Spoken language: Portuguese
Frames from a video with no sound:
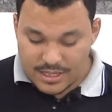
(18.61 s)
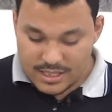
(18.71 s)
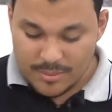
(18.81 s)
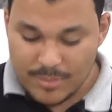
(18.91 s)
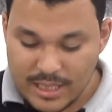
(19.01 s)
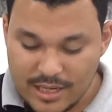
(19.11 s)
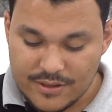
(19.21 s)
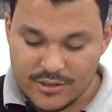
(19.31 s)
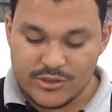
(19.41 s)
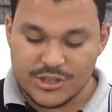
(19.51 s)
que a palavra
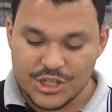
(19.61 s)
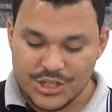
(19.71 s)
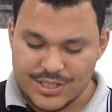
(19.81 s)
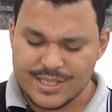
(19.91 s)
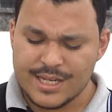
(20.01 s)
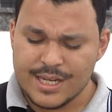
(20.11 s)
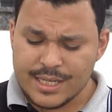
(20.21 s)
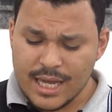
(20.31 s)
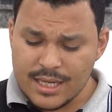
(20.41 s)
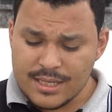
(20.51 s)
nos diz:
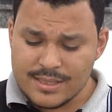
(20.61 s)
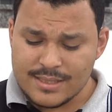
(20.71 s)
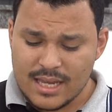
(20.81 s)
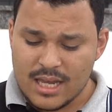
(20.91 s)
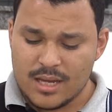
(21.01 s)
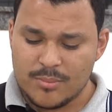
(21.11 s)
Quem quiser